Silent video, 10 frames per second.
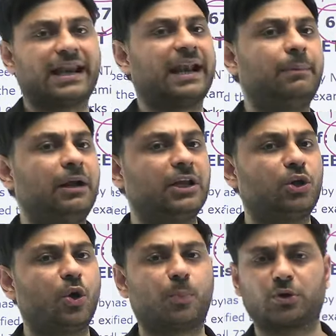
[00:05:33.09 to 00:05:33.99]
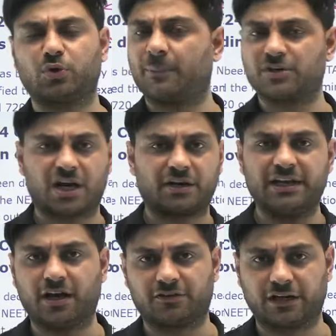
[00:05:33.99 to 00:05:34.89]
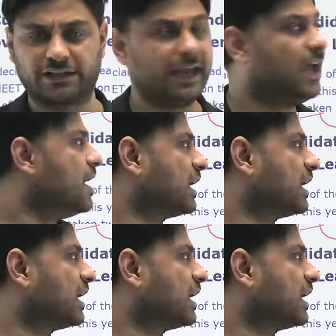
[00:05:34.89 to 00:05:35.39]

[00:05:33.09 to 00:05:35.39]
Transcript: क्रेडिबिलिटी के ऊपर तो यहाँ पे शक नहीं कर सकते